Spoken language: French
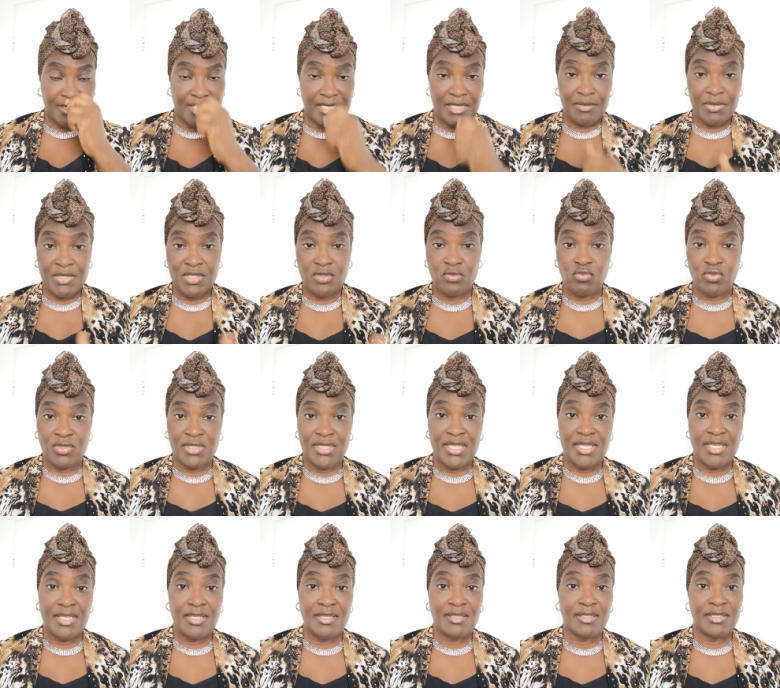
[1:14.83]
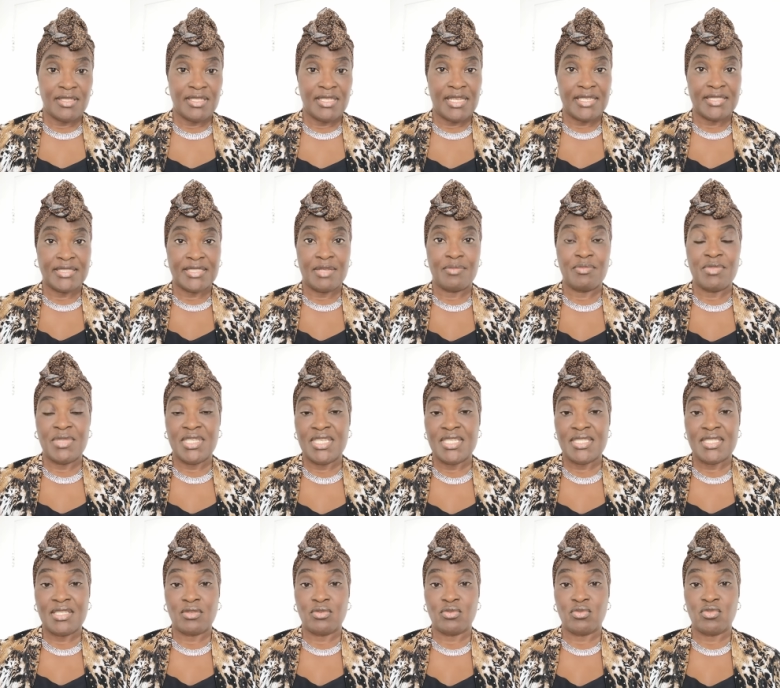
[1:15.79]
Charles Blé il a été
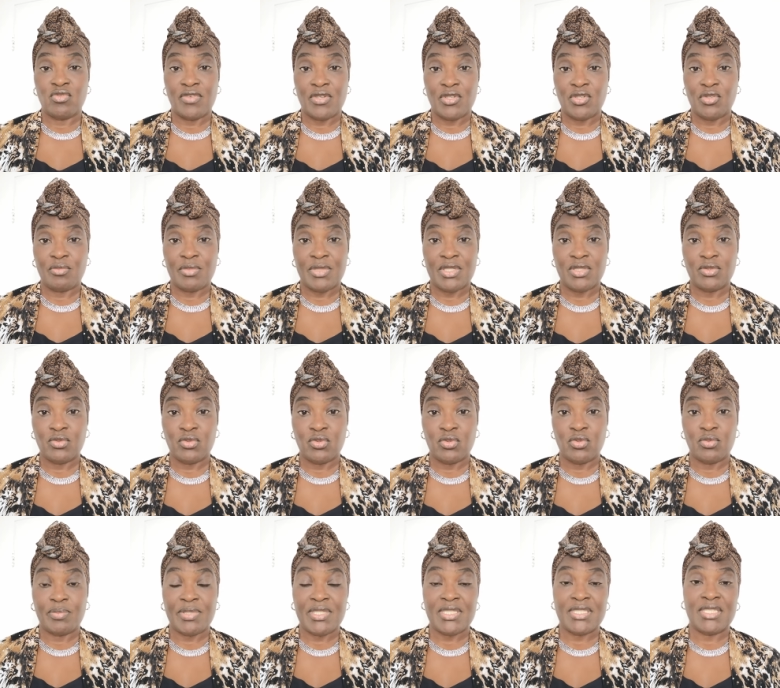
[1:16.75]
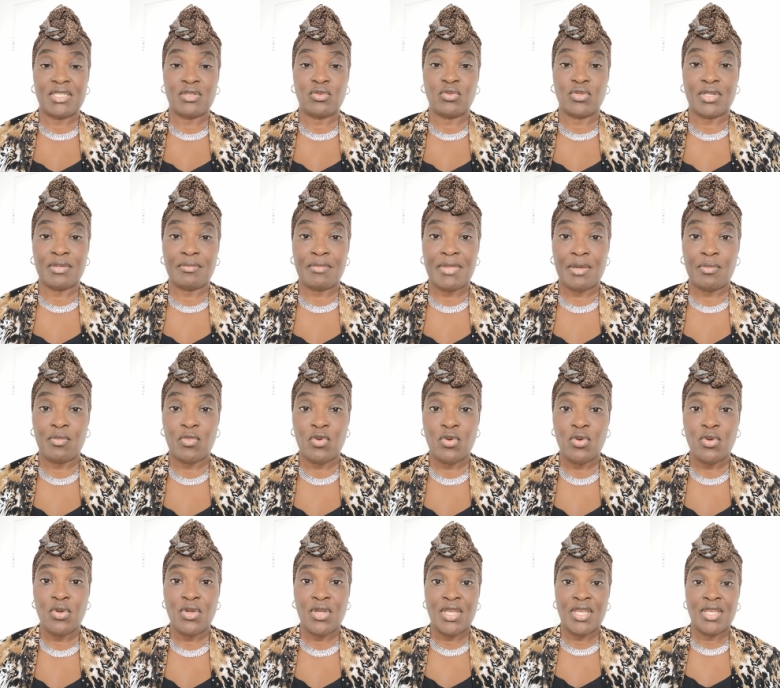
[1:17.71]
ministre dans le gouvernement du président Laurent
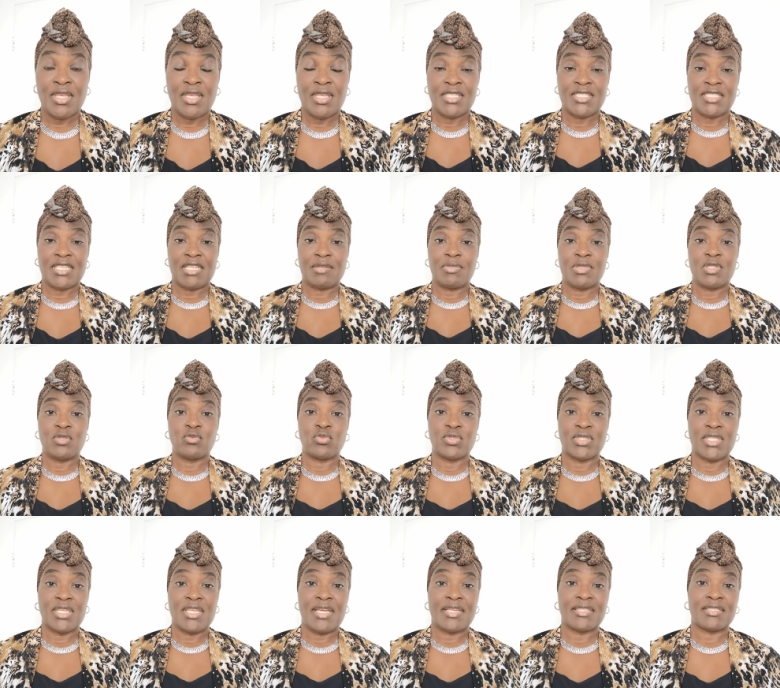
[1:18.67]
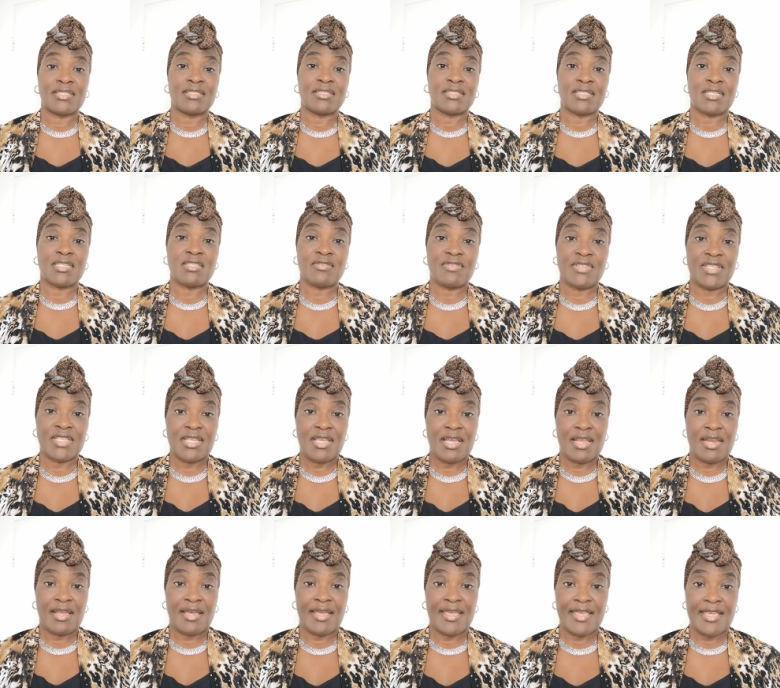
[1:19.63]
Gbagbo. Charles Blé a été transféré
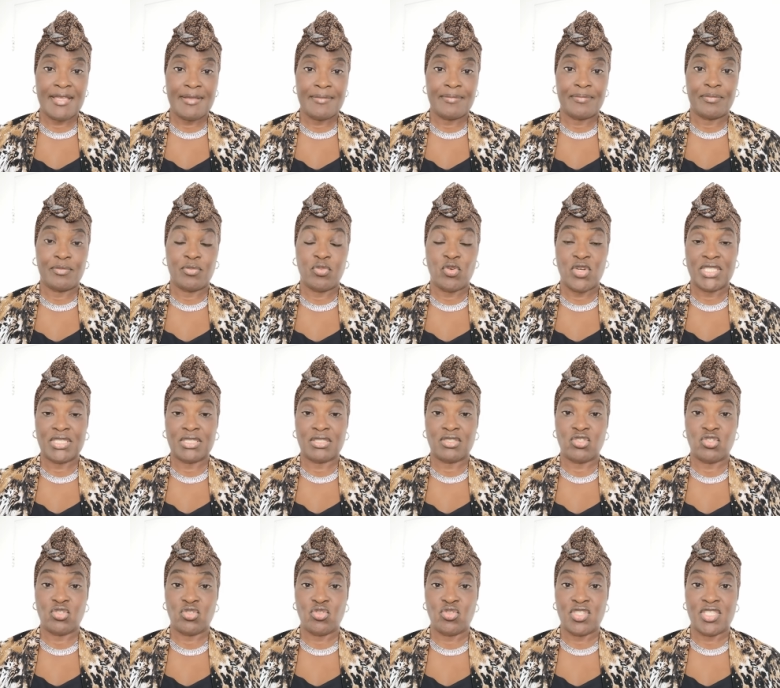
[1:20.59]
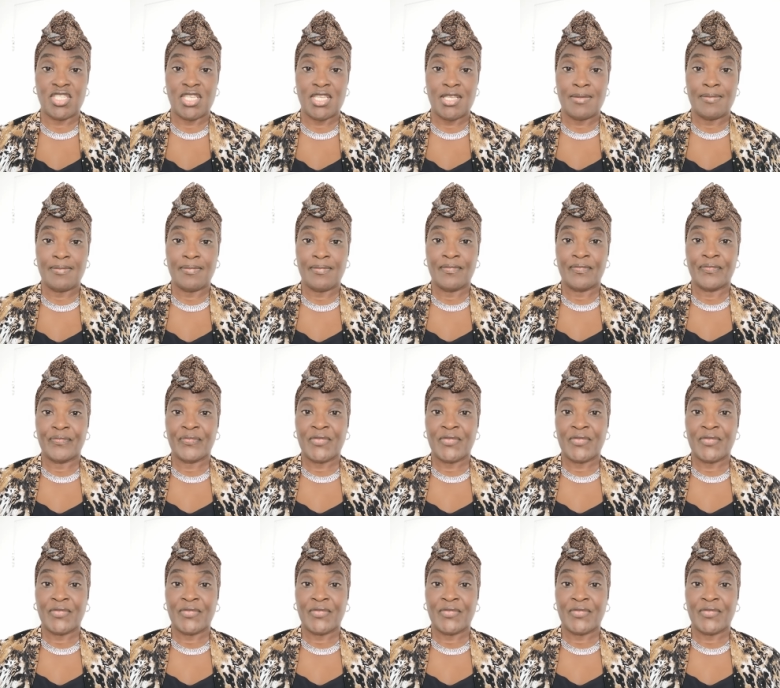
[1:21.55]
à La Haye pour être jugé.